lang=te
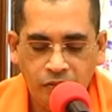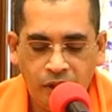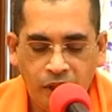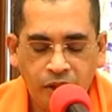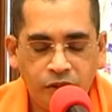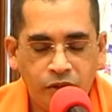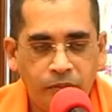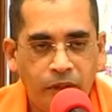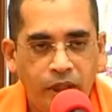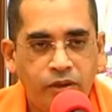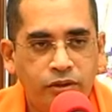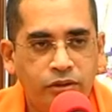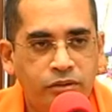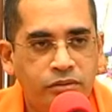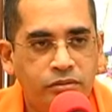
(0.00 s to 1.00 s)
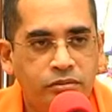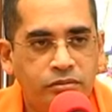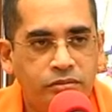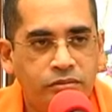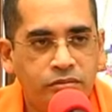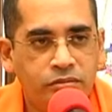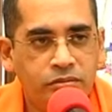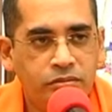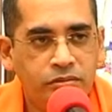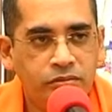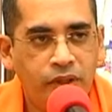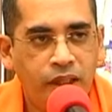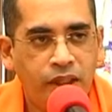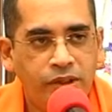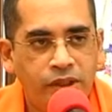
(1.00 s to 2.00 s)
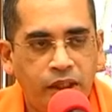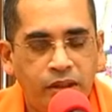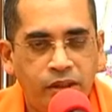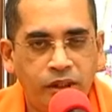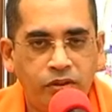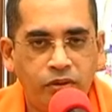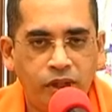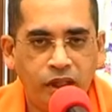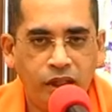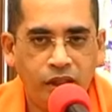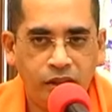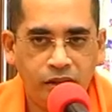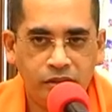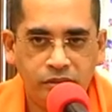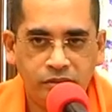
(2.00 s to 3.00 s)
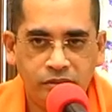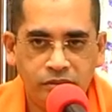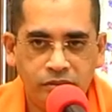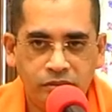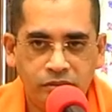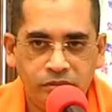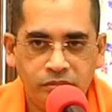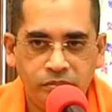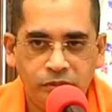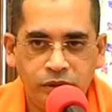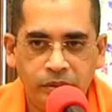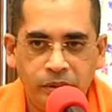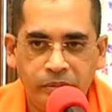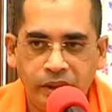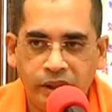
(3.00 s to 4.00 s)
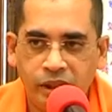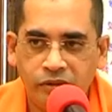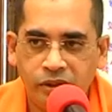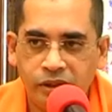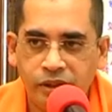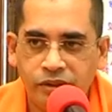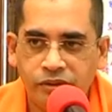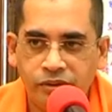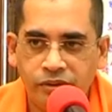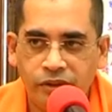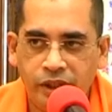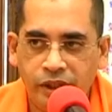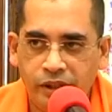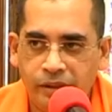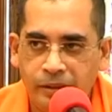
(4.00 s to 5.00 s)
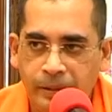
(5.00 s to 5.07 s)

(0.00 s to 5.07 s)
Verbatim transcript: వారితో పాటు వారి శక్తి కూడా భూమి మీద అవతరిస్తుంది